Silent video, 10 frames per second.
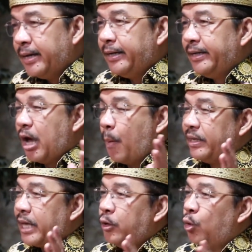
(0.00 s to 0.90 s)
Ia
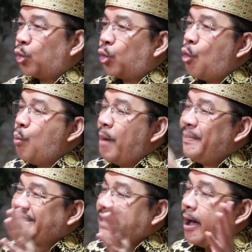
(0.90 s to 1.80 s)
menjadi rumah
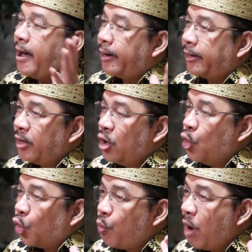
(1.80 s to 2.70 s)
besar,
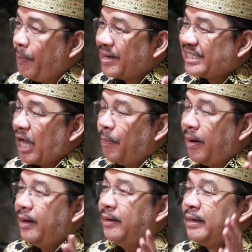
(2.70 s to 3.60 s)
rumah
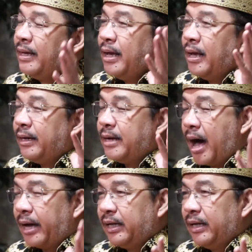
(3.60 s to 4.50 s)
bersama
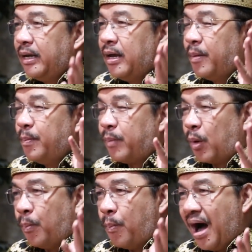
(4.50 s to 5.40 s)
dari
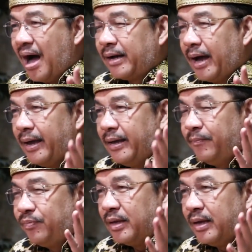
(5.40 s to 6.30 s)

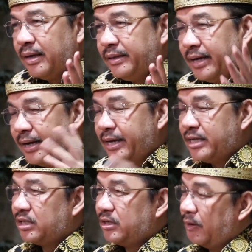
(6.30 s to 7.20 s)
berbagai
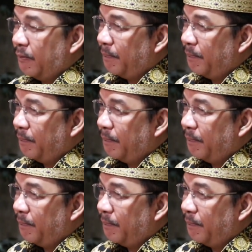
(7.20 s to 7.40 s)
jenis